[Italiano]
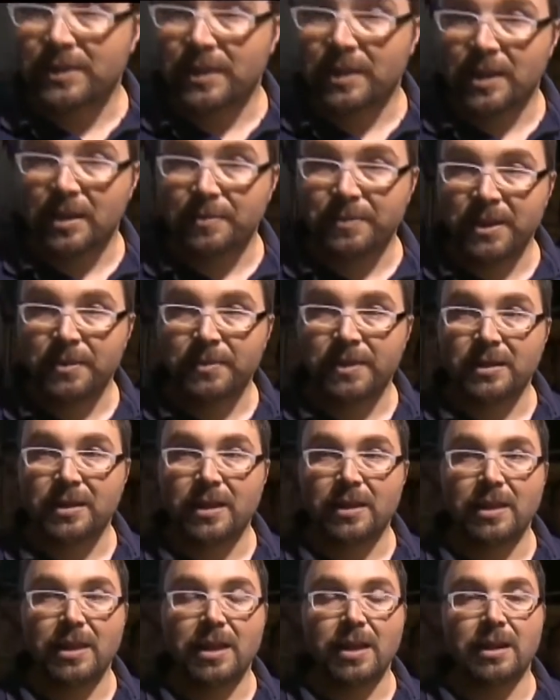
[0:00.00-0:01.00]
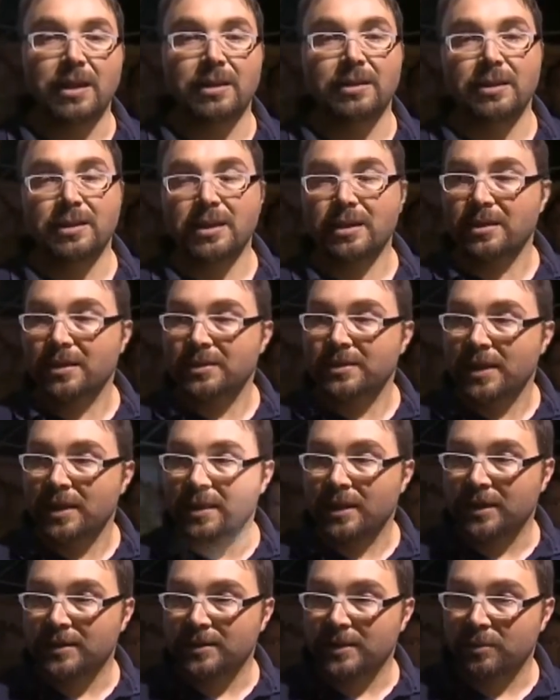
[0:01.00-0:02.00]
questa è la prima delle, di tante
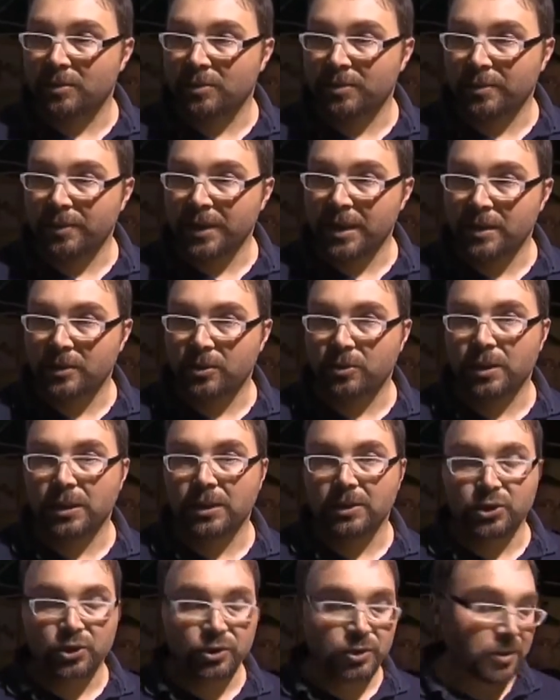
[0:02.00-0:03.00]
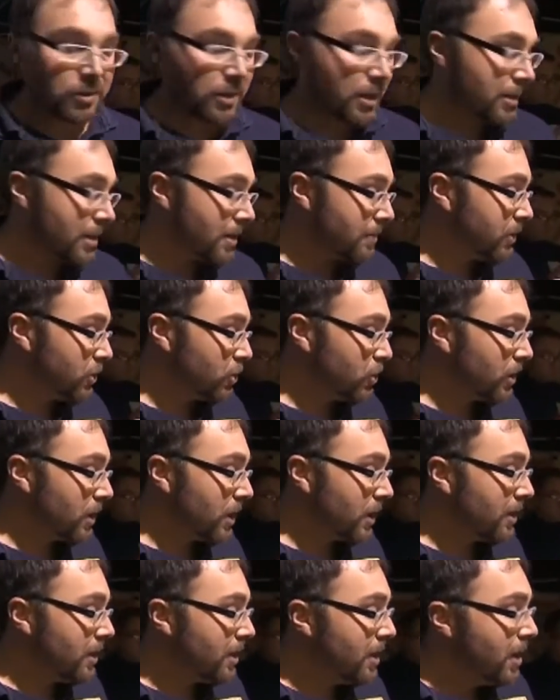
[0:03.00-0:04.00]
serie che stiamo preparando perché ci sono tanti amici
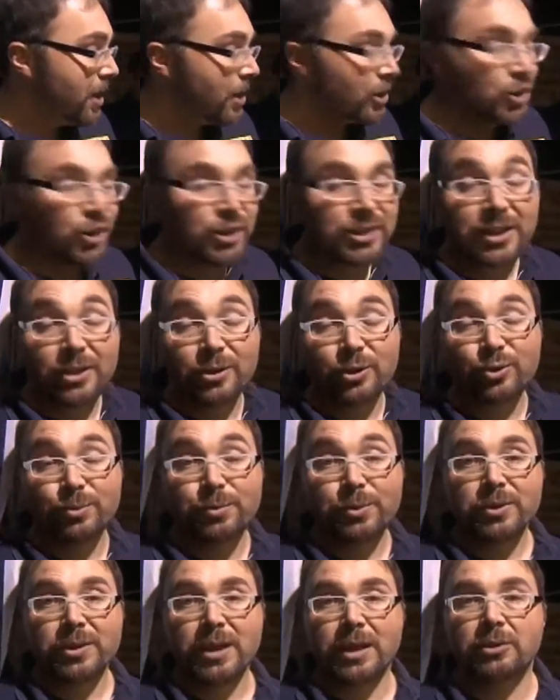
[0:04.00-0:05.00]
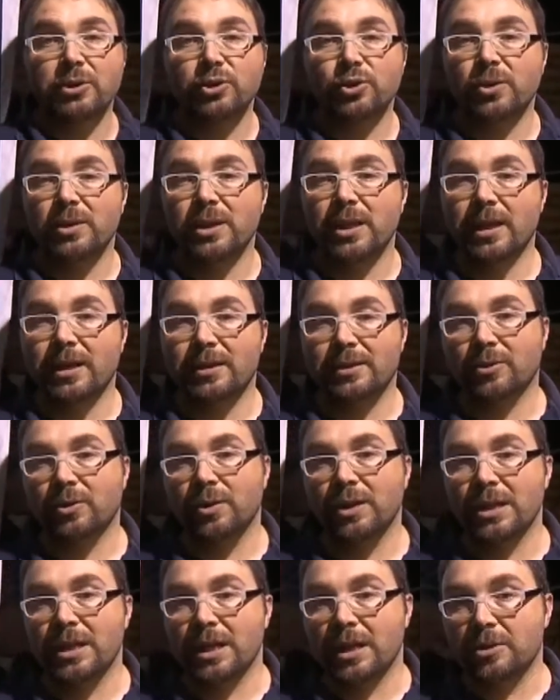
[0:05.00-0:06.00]
che ci stanno supportando, sono delle
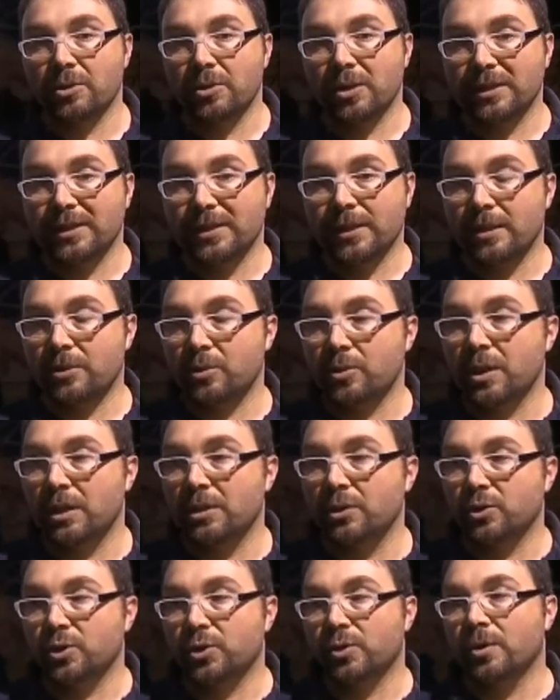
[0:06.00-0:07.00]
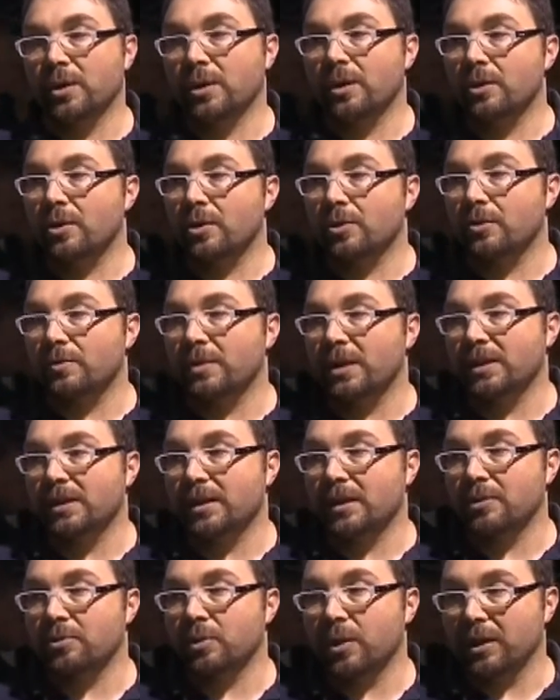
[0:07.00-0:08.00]
cartoline che non resteranno nel nostro territorio ma
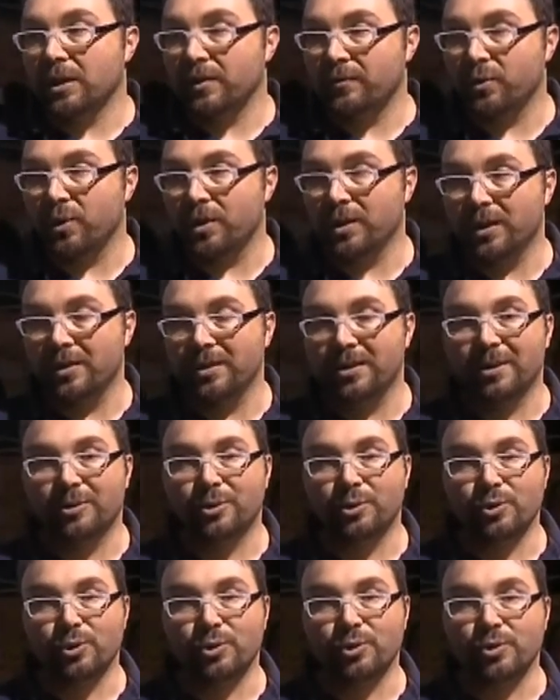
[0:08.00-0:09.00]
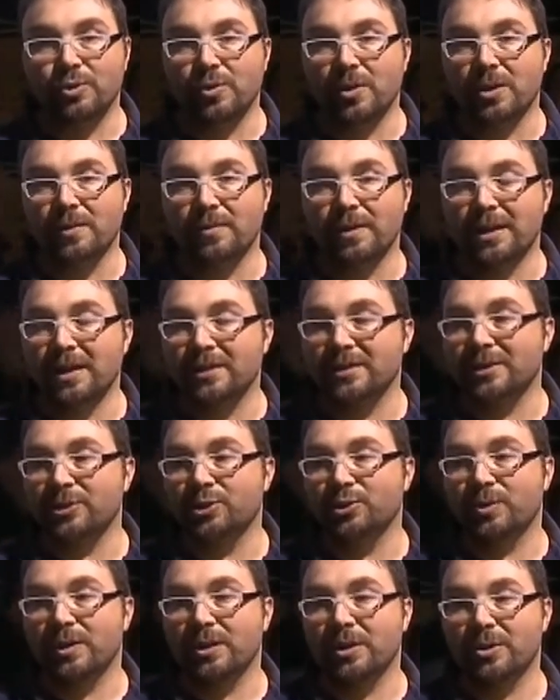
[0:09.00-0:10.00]
andranno anche fuori, l'anno scorso sono arrivate a
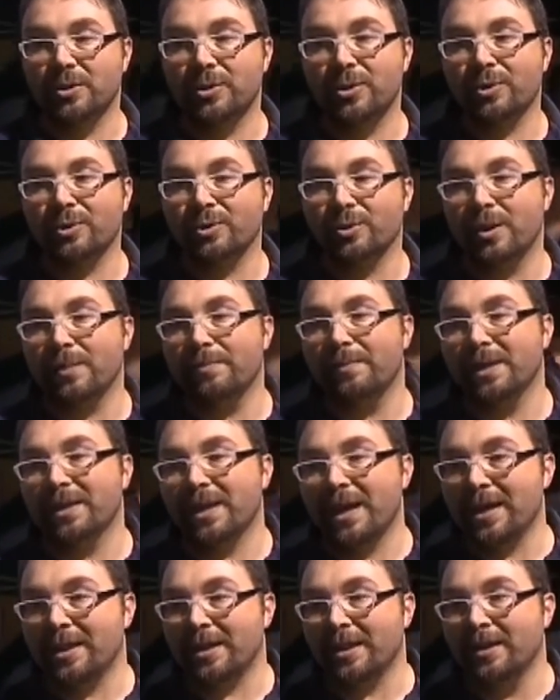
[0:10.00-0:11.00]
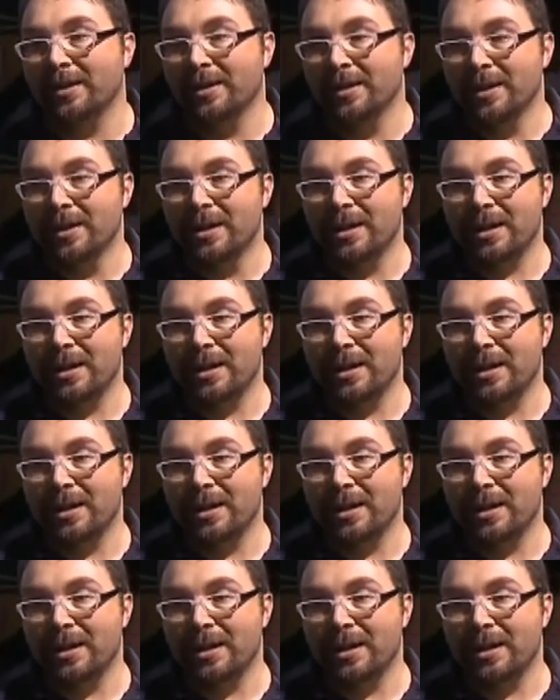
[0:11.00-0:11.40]
San Giovanni Rotondo, a Matera